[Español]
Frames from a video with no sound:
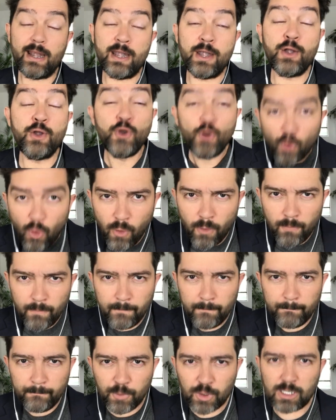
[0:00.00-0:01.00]

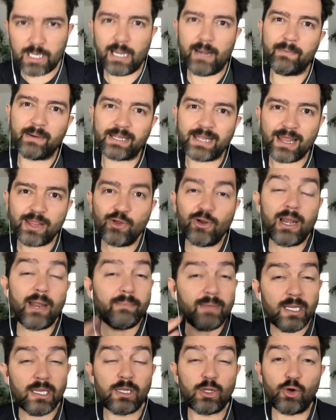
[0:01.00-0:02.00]
no, porque la verdad no la he
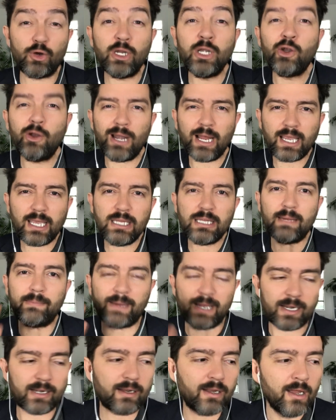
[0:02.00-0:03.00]
visto y no la quise
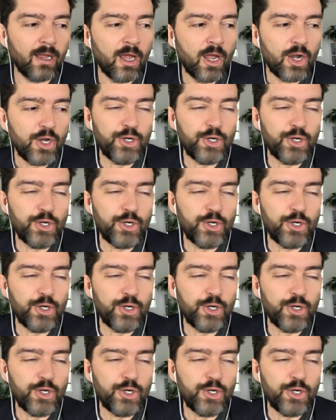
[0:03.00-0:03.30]
ver,